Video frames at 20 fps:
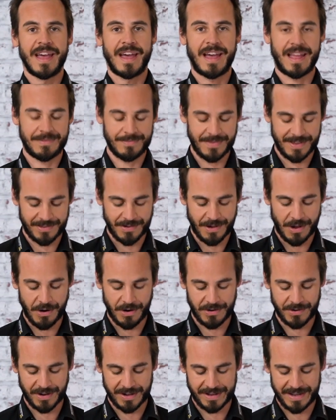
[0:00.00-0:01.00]
Hatten wir so
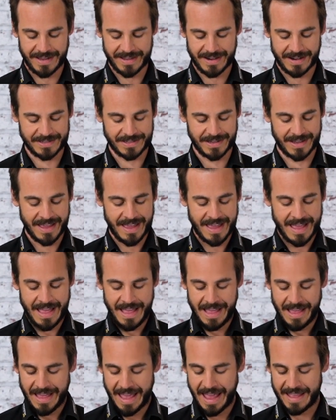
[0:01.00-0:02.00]
auch noch nicht. Also
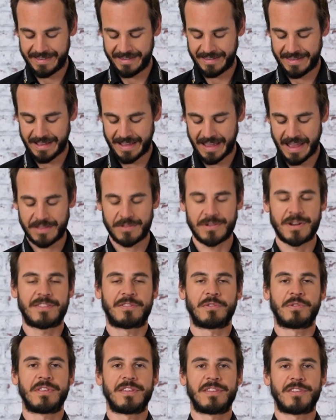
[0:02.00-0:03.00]
herzliche
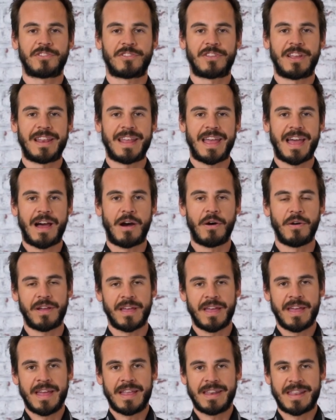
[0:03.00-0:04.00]
Gratulation an dieser Stelle auch
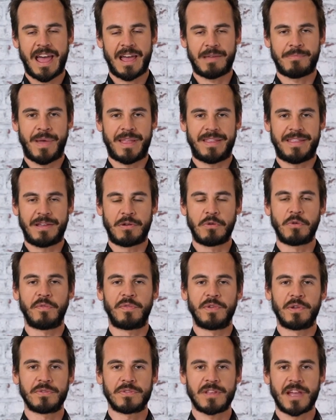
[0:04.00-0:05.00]
nach
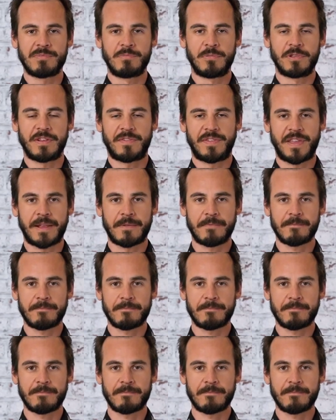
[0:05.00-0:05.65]
Mattighofen und nach Munderfing.